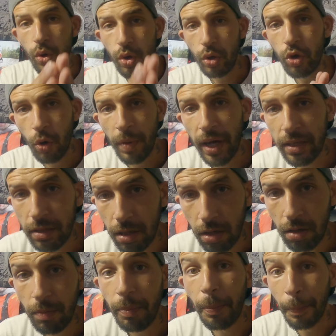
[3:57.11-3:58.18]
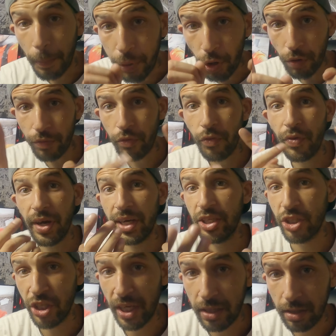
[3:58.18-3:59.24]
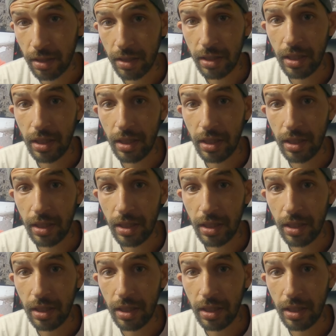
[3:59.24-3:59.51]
Le commerçant peut vous faire un geste.